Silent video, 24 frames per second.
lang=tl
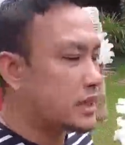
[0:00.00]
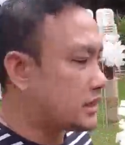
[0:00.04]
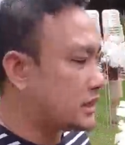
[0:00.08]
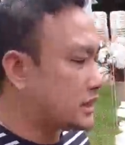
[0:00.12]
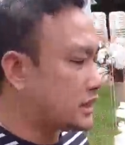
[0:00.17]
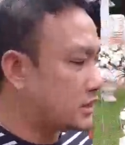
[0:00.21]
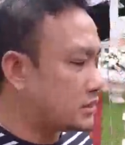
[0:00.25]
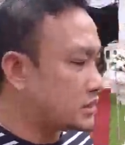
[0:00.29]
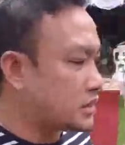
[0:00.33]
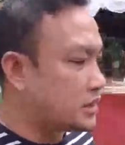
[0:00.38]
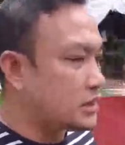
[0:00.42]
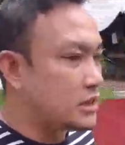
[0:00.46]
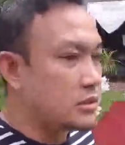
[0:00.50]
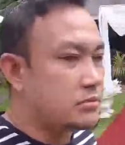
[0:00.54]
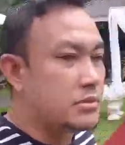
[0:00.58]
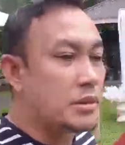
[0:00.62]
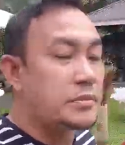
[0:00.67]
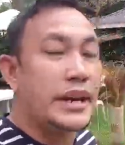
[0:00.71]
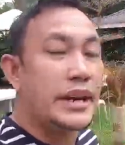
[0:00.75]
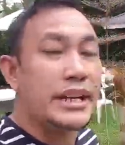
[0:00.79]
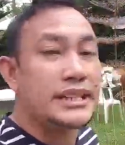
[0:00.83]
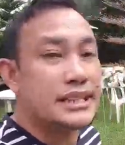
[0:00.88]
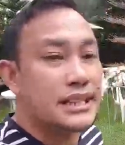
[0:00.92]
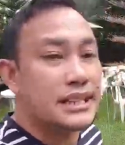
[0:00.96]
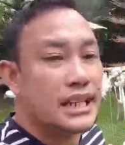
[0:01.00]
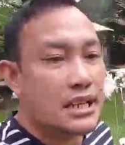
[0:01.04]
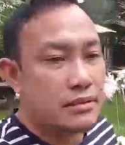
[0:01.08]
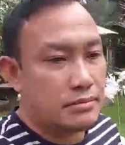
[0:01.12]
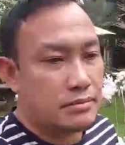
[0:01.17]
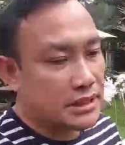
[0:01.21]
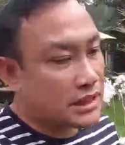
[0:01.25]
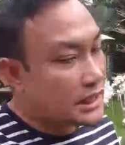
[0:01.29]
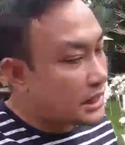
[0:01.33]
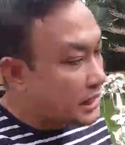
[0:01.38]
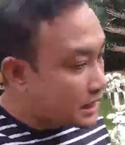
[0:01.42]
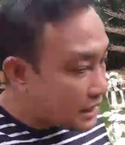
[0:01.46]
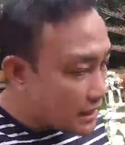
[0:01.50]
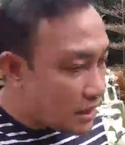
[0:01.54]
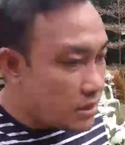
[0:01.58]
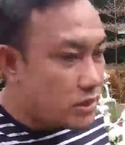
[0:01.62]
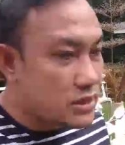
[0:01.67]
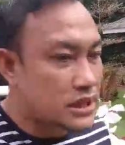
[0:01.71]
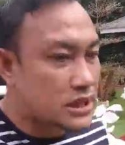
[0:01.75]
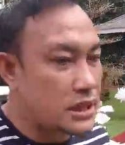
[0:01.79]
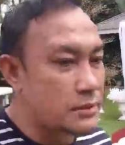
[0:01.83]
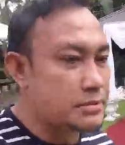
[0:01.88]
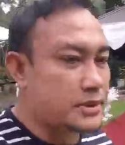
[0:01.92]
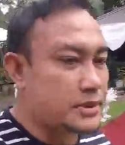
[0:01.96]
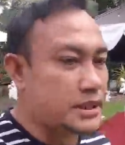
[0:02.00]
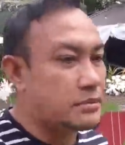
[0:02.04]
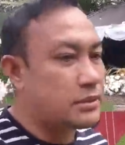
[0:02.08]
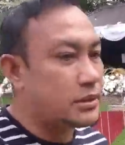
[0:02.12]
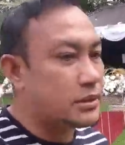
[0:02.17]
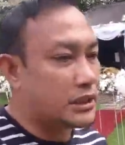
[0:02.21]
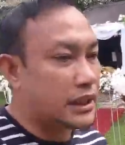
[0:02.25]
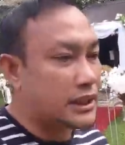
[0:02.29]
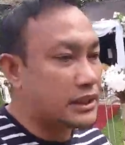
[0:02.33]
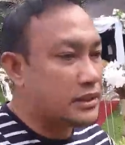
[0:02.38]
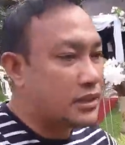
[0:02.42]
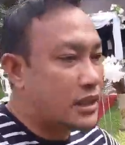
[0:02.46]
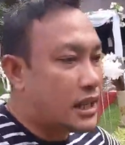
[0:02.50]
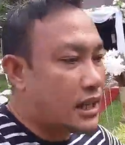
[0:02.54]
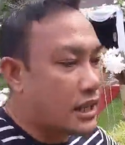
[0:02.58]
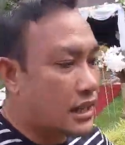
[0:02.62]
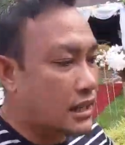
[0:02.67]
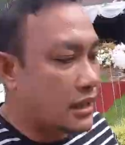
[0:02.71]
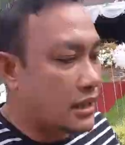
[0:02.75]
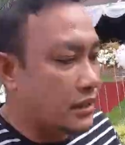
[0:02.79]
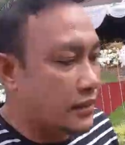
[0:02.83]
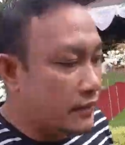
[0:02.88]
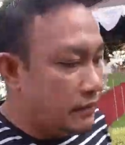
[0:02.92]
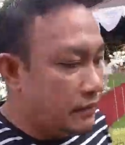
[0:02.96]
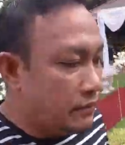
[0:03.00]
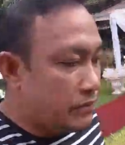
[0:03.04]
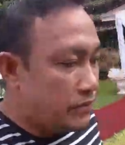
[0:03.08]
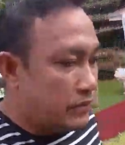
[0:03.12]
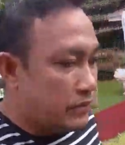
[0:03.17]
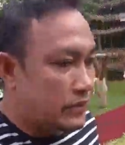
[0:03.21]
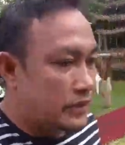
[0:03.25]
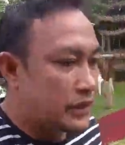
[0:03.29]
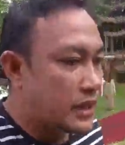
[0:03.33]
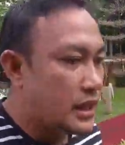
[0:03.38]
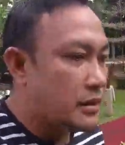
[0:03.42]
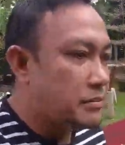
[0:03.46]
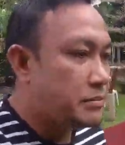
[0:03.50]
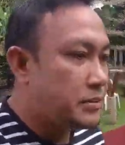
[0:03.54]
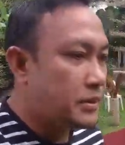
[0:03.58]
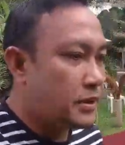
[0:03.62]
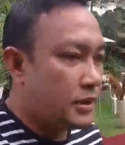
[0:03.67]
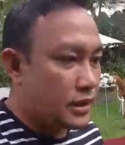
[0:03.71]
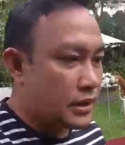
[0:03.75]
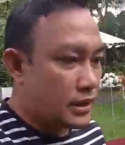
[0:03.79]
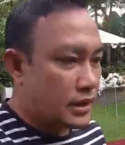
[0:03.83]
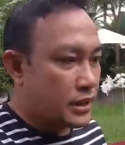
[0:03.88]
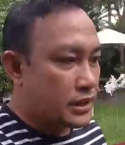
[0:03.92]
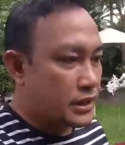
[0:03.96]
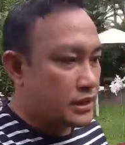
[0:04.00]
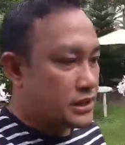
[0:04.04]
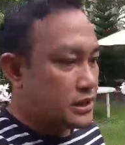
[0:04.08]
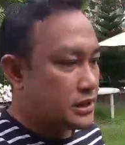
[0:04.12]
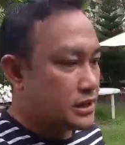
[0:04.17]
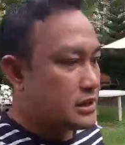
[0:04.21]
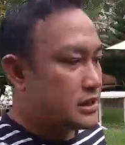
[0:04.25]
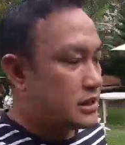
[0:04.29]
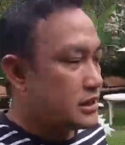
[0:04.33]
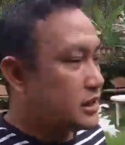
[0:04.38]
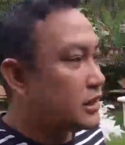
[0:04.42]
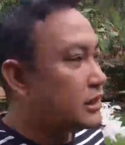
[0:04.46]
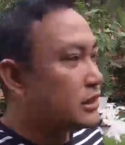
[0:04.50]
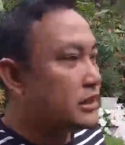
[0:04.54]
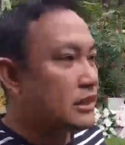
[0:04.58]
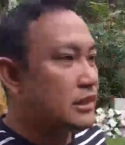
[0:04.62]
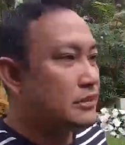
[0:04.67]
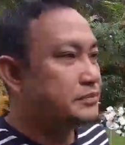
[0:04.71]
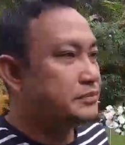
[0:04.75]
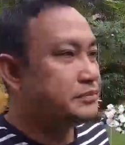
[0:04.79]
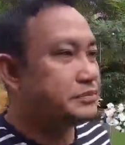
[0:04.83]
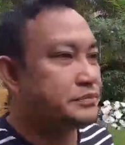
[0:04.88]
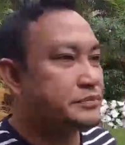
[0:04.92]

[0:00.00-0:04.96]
natin doon sa loob mabait sila madaling kausap sabutan nyo lang tapos yun